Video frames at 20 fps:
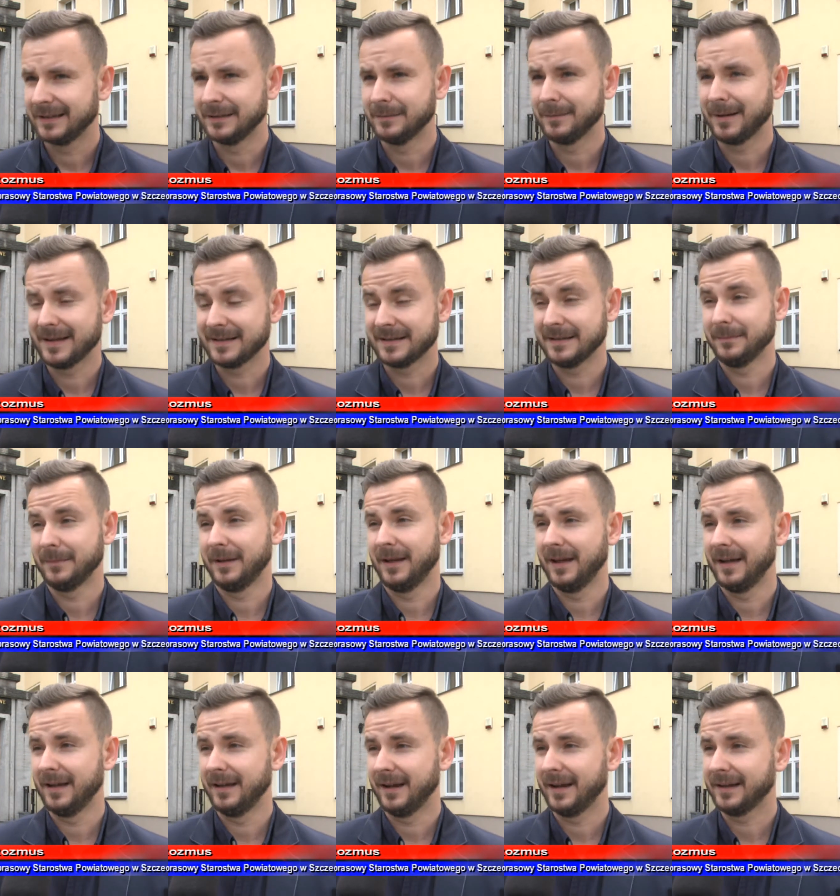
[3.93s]
Tym razem
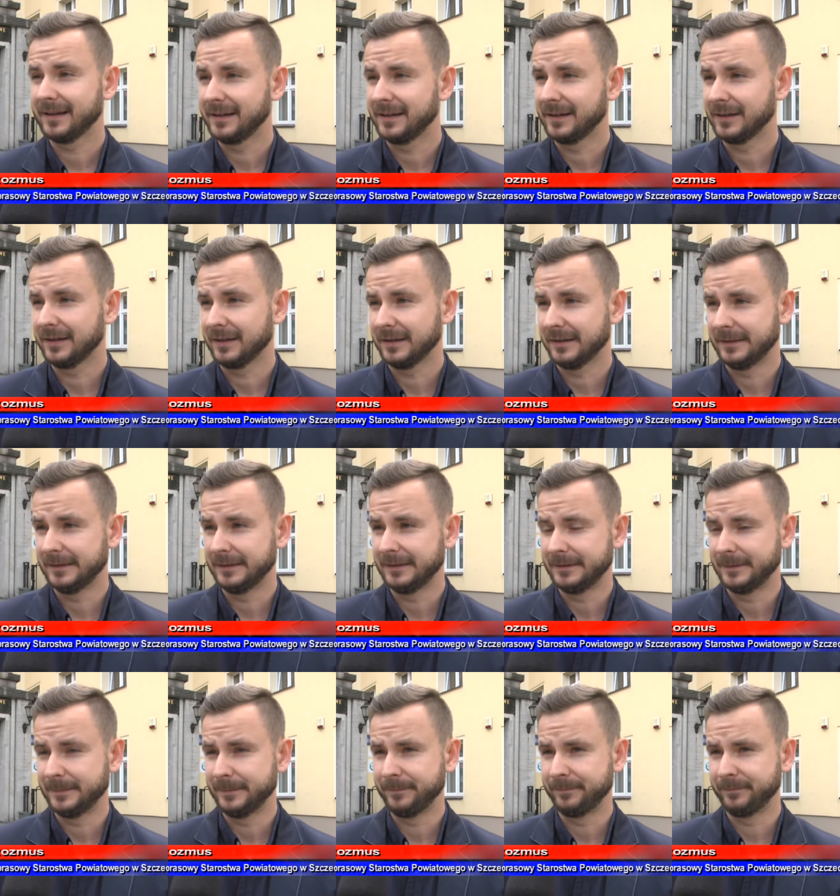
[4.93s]
ranking
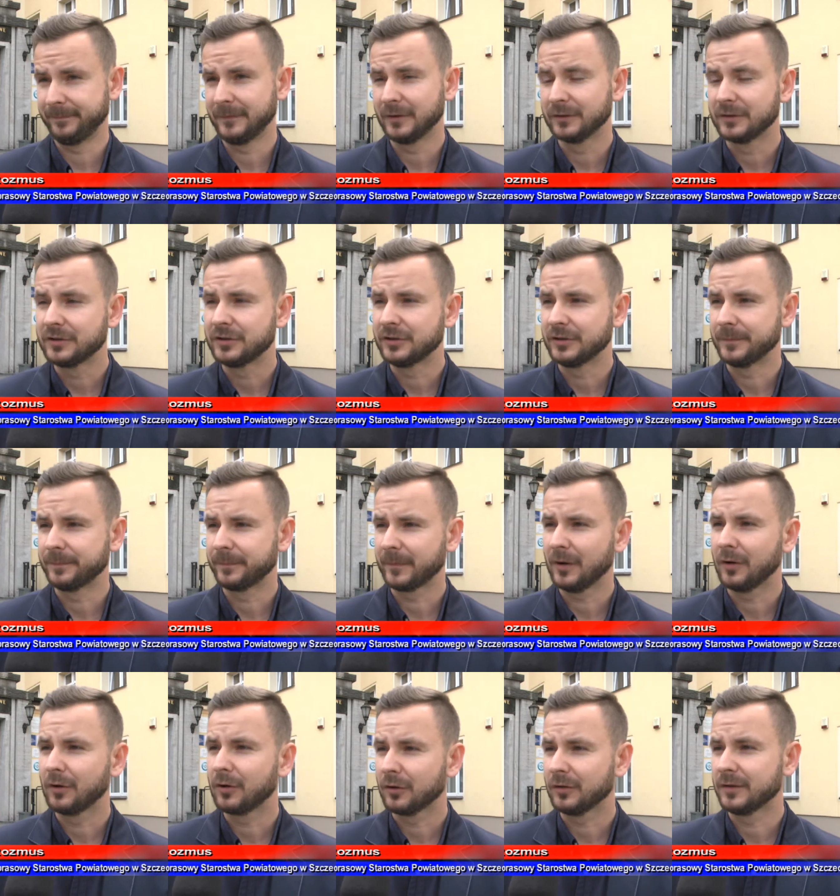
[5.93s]
dotyczy
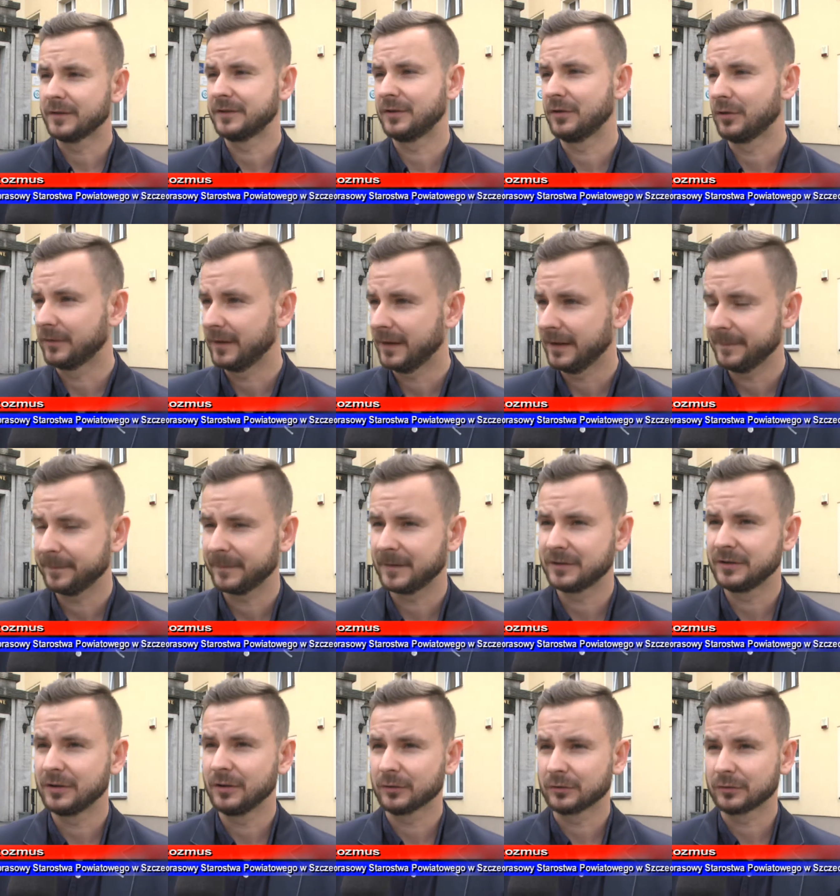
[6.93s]
ochrony zdrowia,
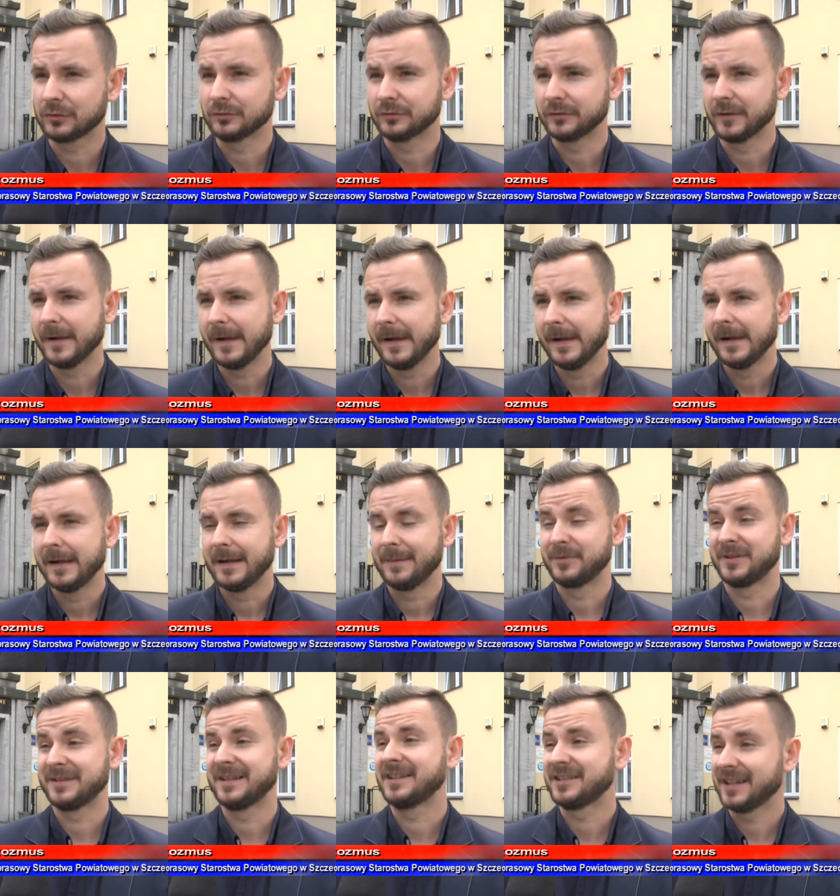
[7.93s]
środków
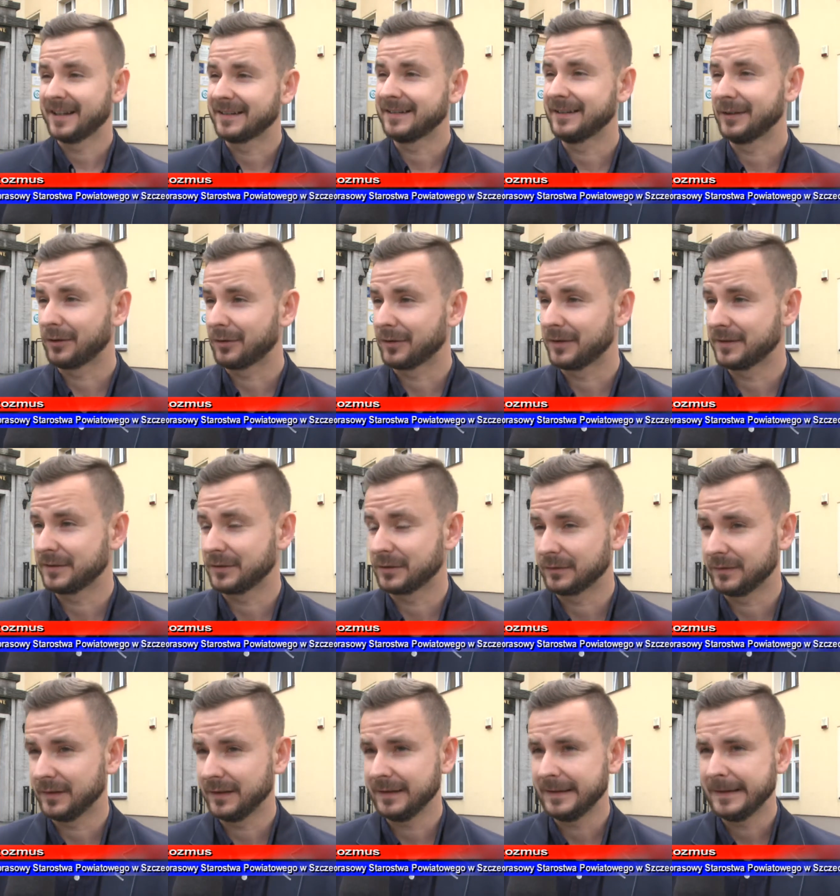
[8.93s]
przeznaczanych na ochronę
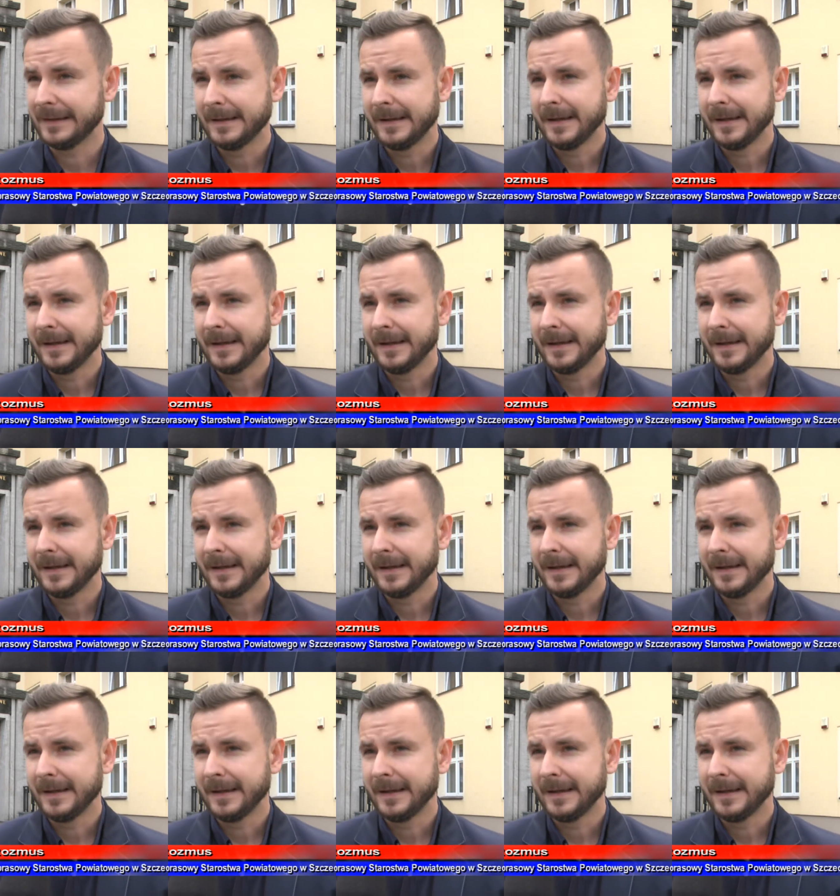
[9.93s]
zdrowia.